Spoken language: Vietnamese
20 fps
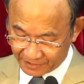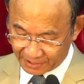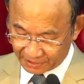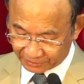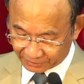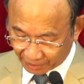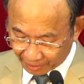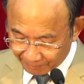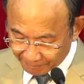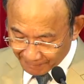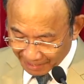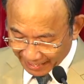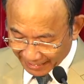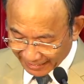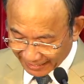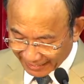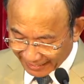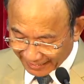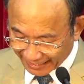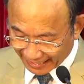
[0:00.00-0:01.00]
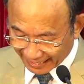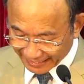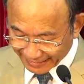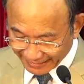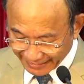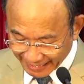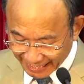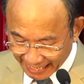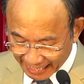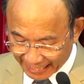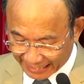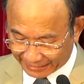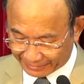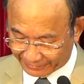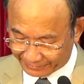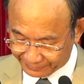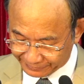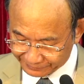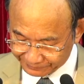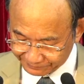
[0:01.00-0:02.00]
Thất bại là ngã dài
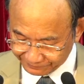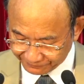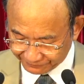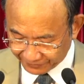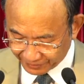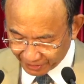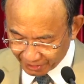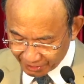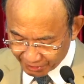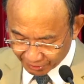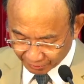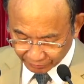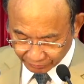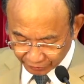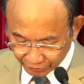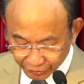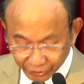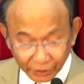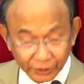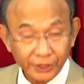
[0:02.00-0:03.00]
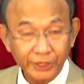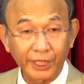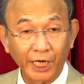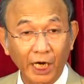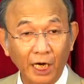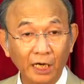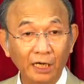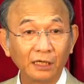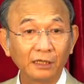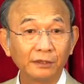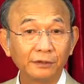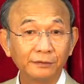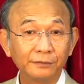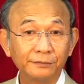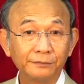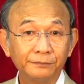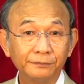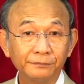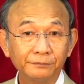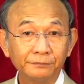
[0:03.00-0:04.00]
với những thương chấn
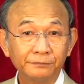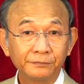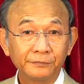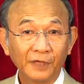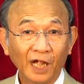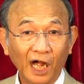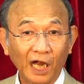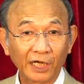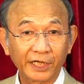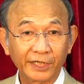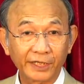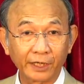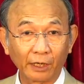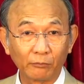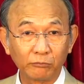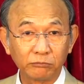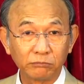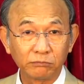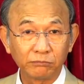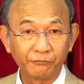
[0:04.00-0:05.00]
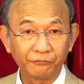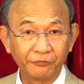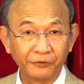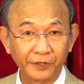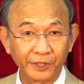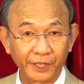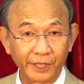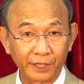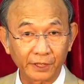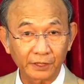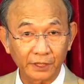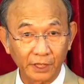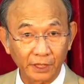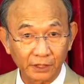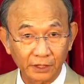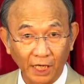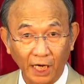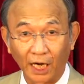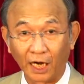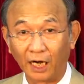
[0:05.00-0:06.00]
ở trong phương diện tinh
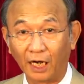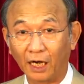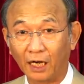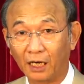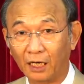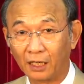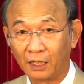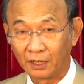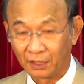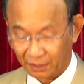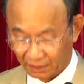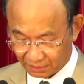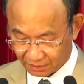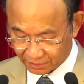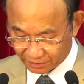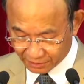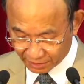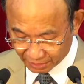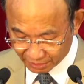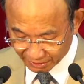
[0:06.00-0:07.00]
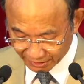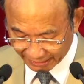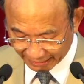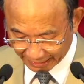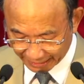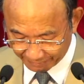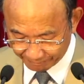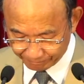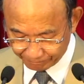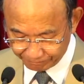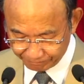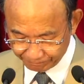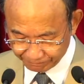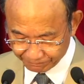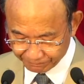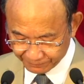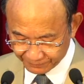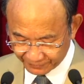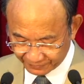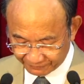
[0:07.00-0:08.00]
thần, tình cảm
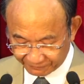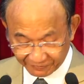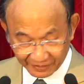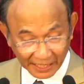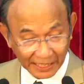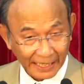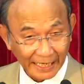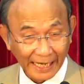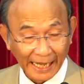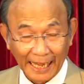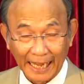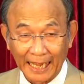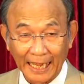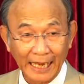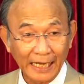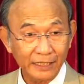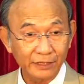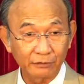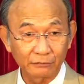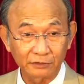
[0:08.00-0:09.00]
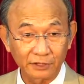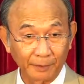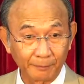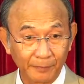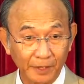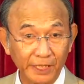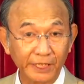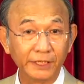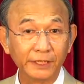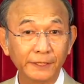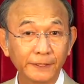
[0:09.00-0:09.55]
và cả trong tâm linh.